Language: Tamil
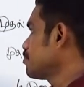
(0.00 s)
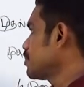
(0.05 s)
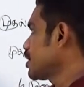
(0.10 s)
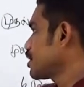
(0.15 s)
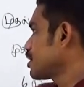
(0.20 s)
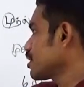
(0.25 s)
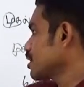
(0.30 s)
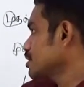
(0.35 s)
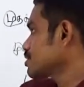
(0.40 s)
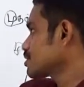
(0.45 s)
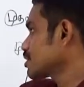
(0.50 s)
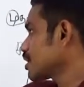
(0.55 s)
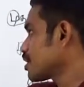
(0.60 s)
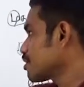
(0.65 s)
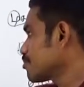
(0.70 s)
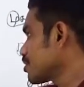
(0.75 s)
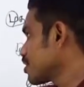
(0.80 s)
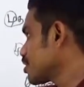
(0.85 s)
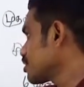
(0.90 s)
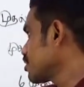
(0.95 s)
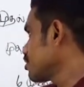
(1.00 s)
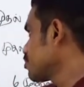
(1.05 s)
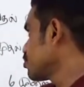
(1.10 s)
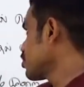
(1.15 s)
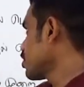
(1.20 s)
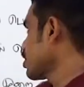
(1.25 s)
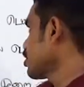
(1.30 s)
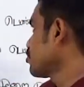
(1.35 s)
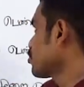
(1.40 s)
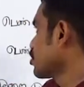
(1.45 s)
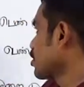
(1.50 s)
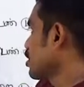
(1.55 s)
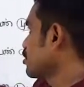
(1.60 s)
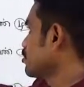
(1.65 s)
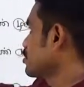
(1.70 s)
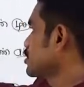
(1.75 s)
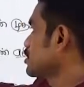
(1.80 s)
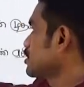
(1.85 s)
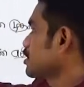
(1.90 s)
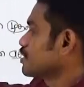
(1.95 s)
மெட்ராஸ் சட்டமன்றத்தின் முதல்
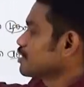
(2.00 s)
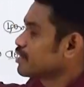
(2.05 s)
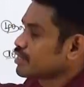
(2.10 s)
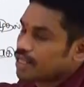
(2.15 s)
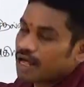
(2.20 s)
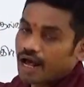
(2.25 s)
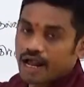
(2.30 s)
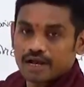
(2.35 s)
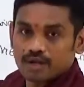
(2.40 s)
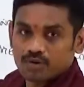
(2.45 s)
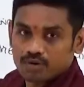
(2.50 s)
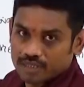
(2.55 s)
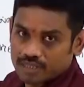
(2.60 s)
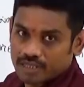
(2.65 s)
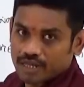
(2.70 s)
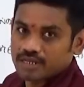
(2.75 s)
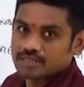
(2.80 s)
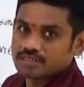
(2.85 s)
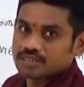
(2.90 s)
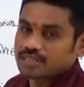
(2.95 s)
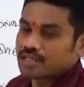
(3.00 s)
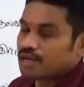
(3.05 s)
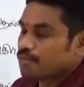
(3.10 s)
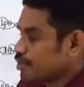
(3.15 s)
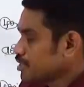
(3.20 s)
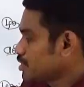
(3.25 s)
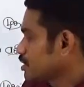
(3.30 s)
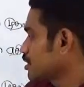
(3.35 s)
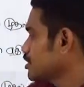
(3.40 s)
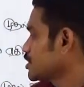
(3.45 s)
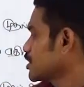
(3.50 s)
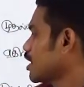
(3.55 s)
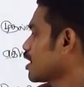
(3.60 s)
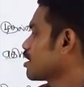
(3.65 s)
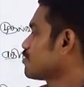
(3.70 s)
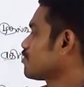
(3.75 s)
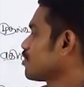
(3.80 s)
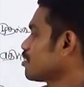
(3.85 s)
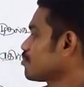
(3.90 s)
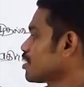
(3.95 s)
முதலமைச்சர் இது ஆல்ரெடி உங்களுக்கு தெரிஞ்சது தான் பட் நான்
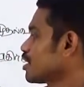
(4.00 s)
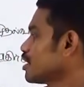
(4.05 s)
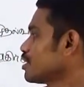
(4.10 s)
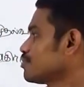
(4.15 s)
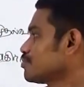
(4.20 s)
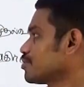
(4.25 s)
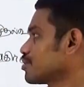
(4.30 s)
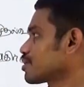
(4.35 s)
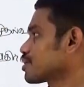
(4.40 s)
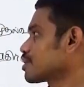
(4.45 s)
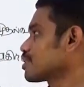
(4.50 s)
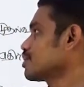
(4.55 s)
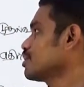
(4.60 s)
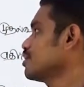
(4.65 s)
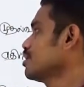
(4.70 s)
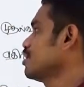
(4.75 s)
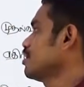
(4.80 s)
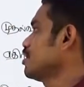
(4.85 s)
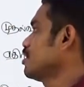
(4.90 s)
ஷார்ட் ஃபார்மில் எழுதி போட்டிருக்குது